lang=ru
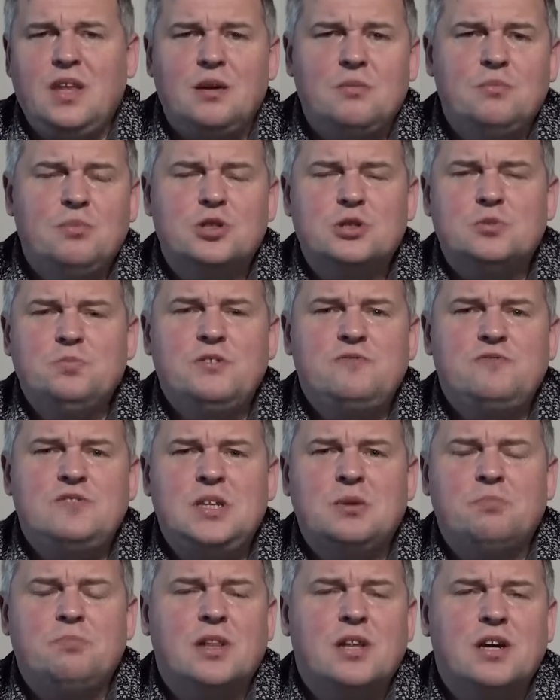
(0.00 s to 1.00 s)
Может быть,
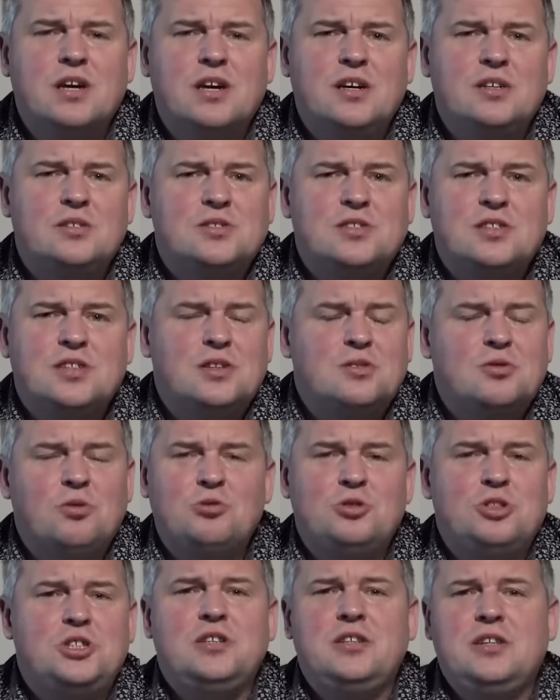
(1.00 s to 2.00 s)
все полагаются на то
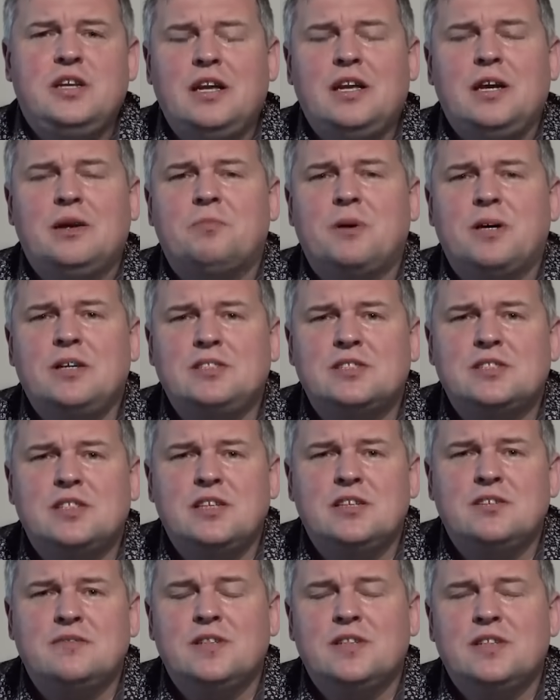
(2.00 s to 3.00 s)
очень нелепое
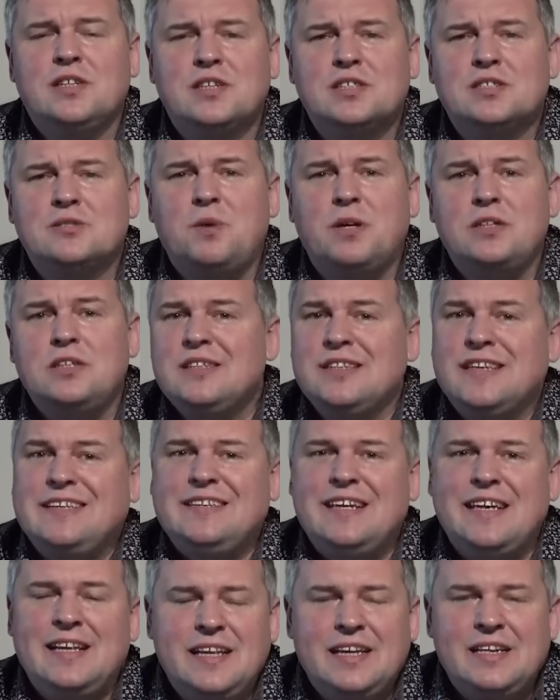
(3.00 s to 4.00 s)
исследование господина
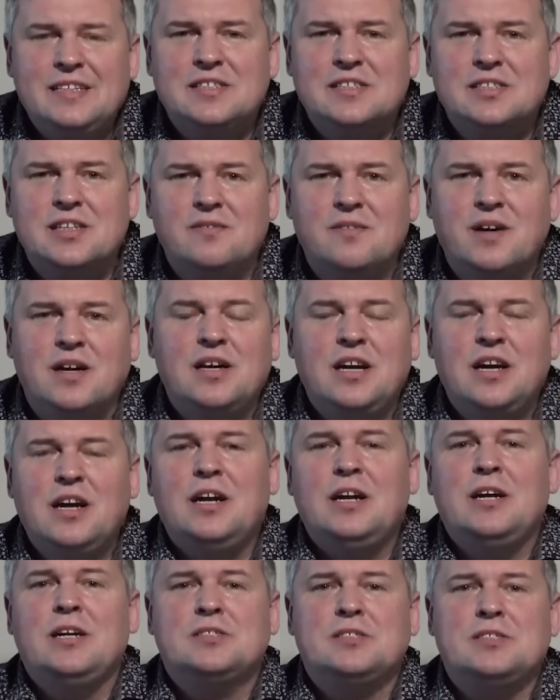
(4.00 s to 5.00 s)
Еленского
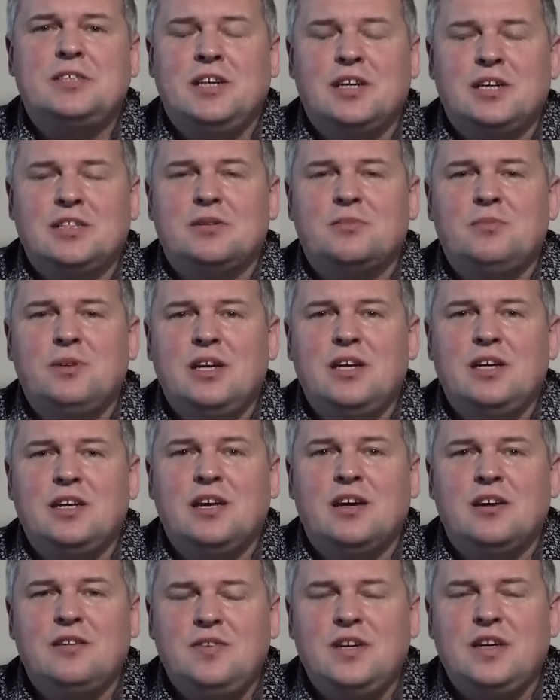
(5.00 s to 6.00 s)
с рядом
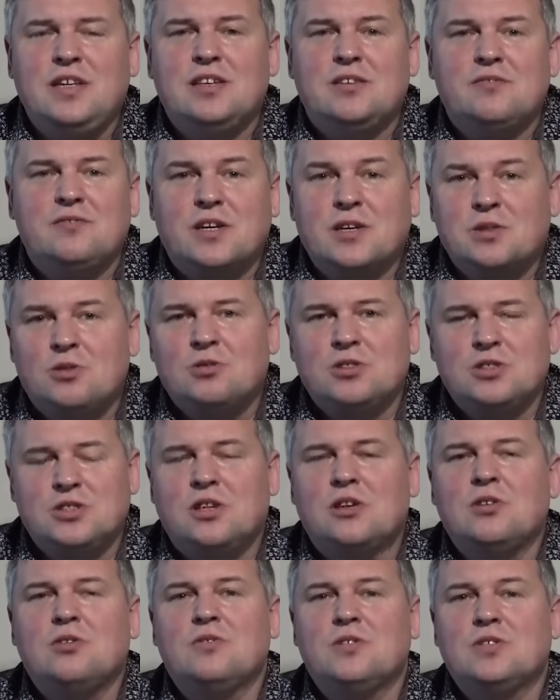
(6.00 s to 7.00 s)
религиоведов, которых
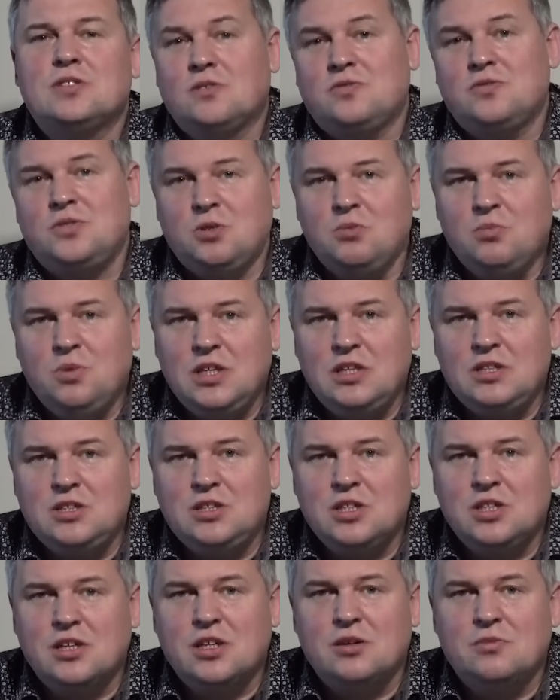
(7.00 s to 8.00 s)
становится все
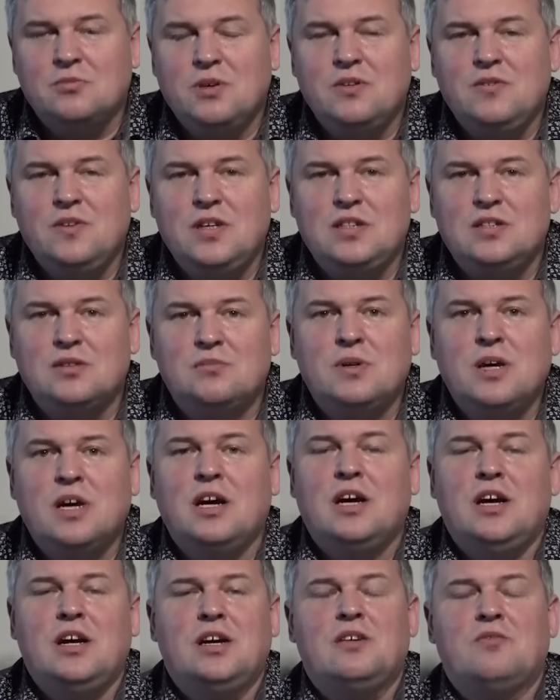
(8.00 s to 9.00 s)
меньше, как мы видим,
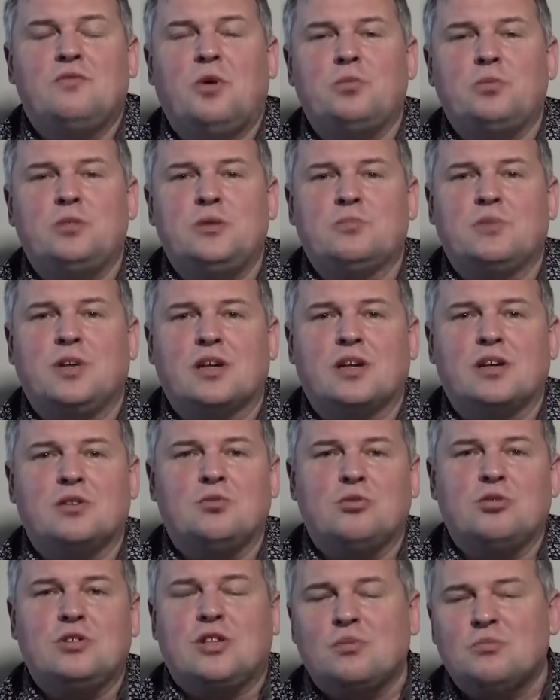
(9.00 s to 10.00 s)
в общем-то,
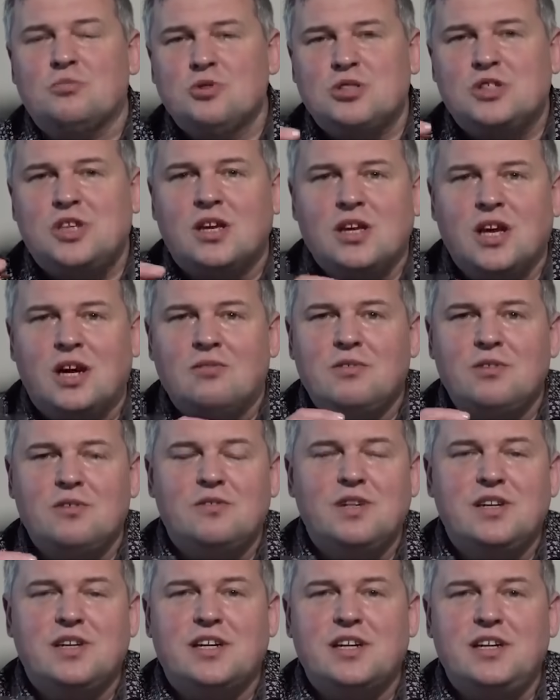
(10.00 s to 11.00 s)
которые там
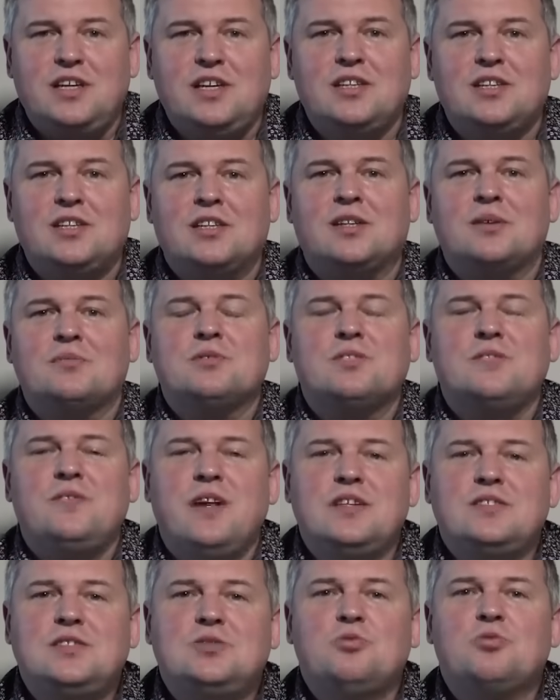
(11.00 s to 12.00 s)
устанавливали какие-то там
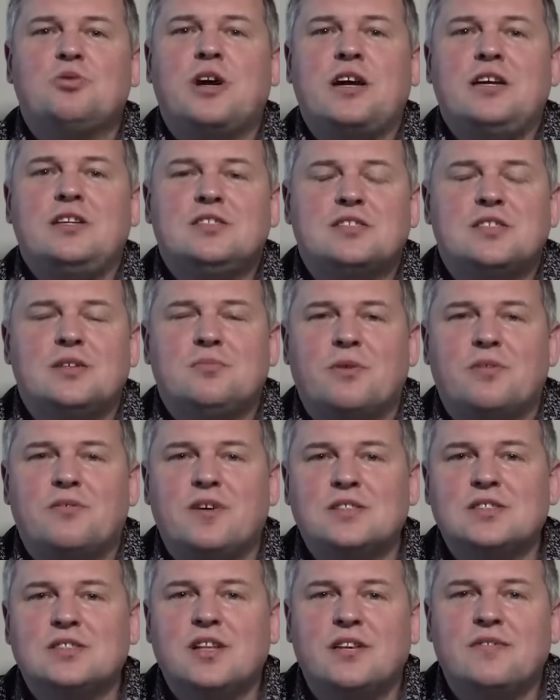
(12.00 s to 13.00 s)
связи Украинской
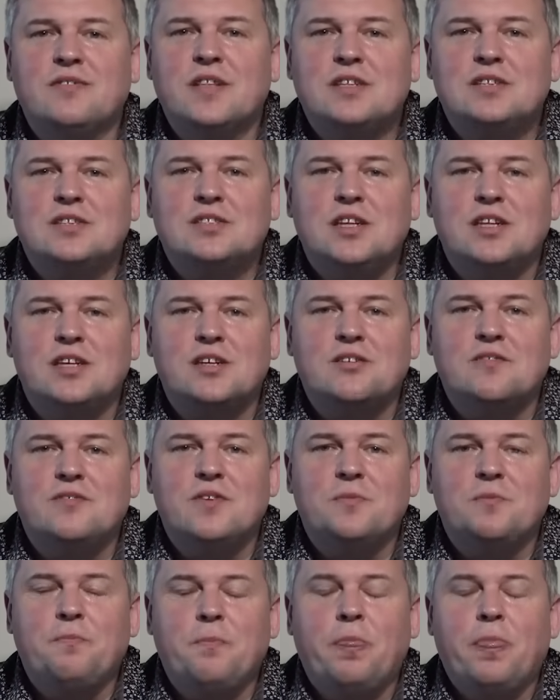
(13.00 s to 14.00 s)
Православной Церкви.